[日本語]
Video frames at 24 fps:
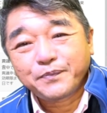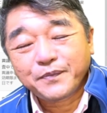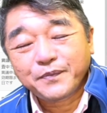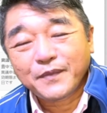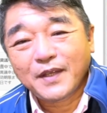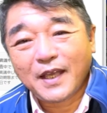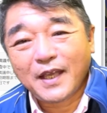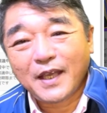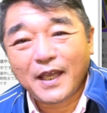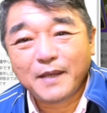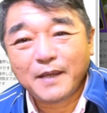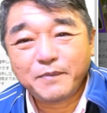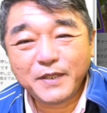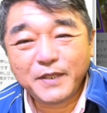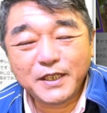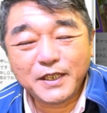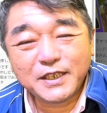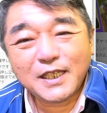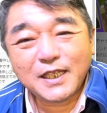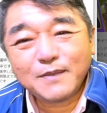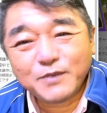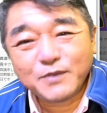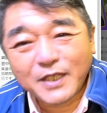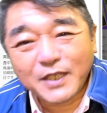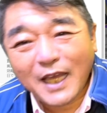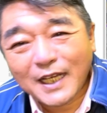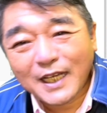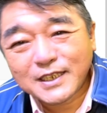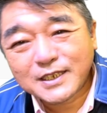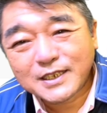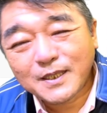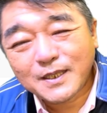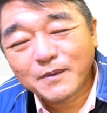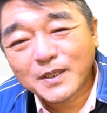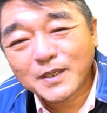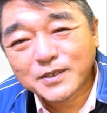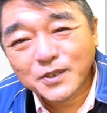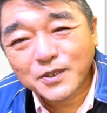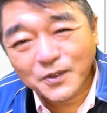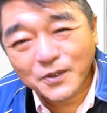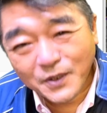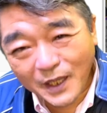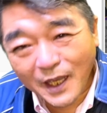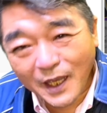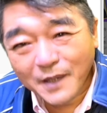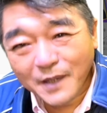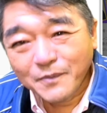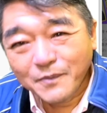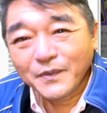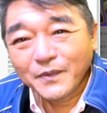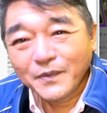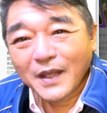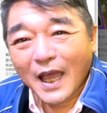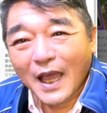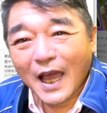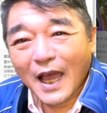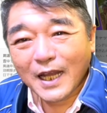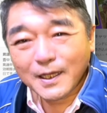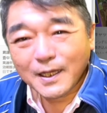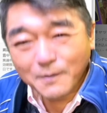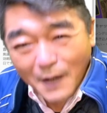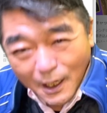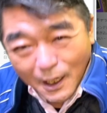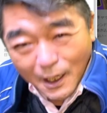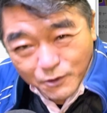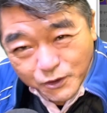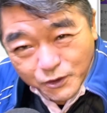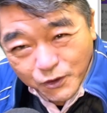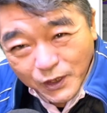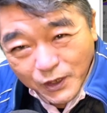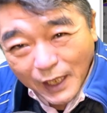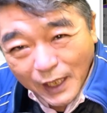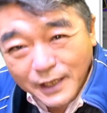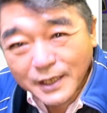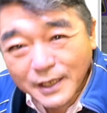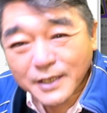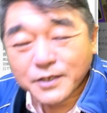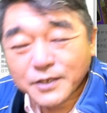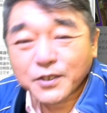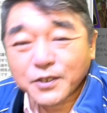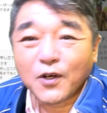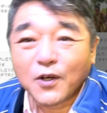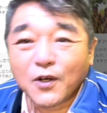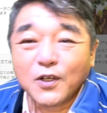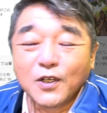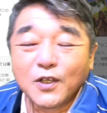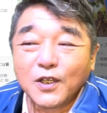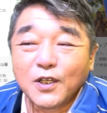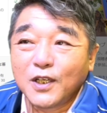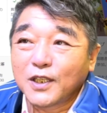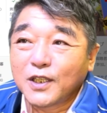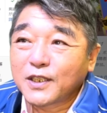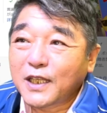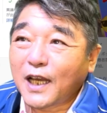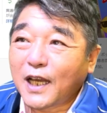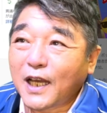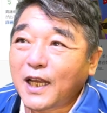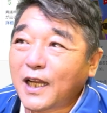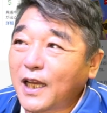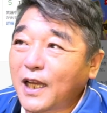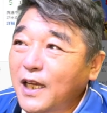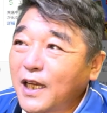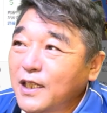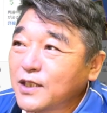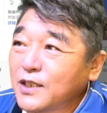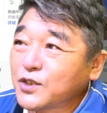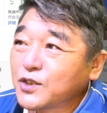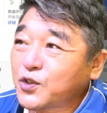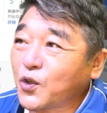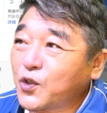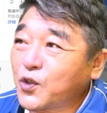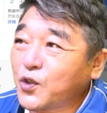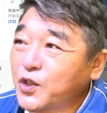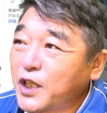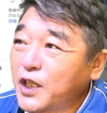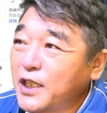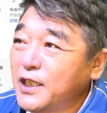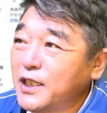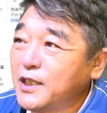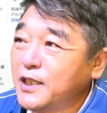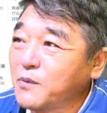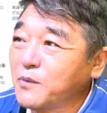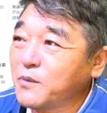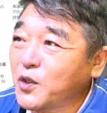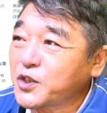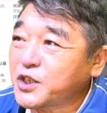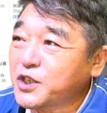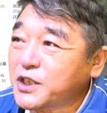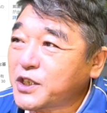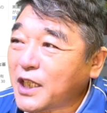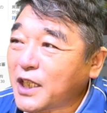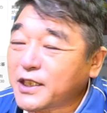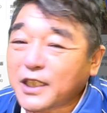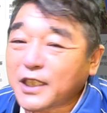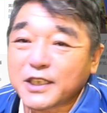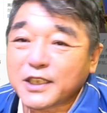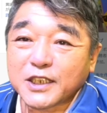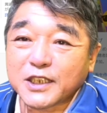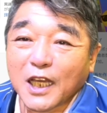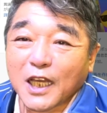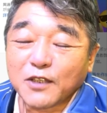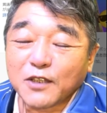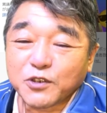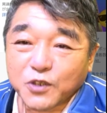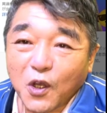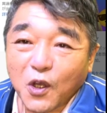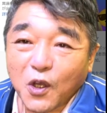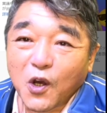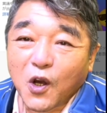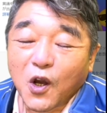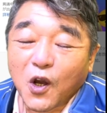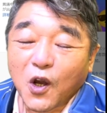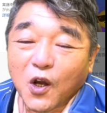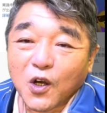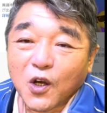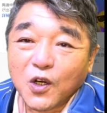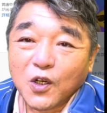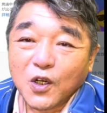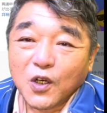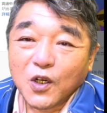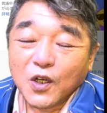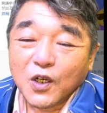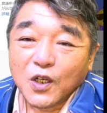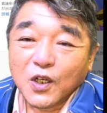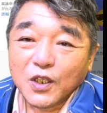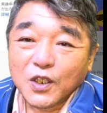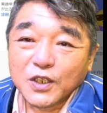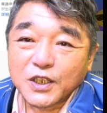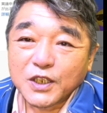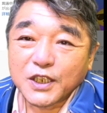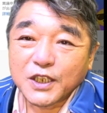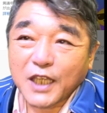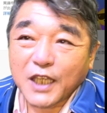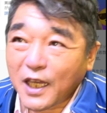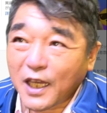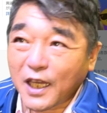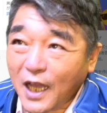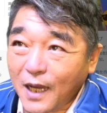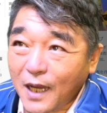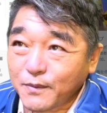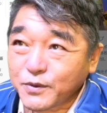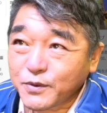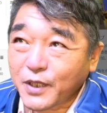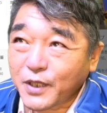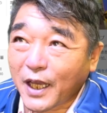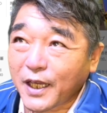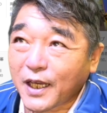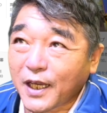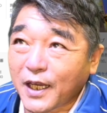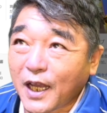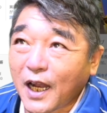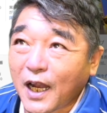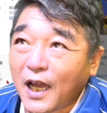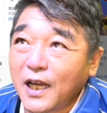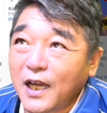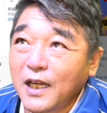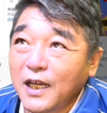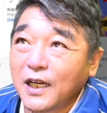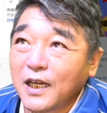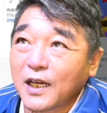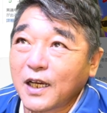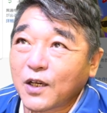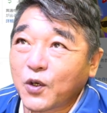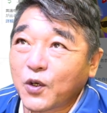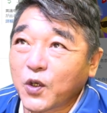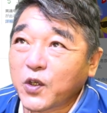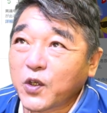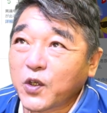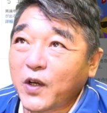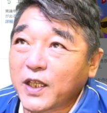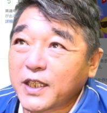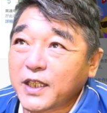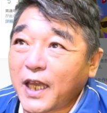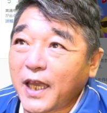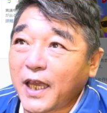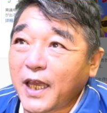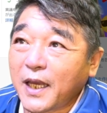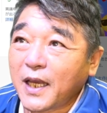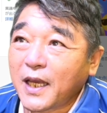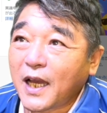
BGM 流してますよね。あれもアウトなんですよ。だからそこで異議申し立てしちゃうと危険が危ないから、これはね、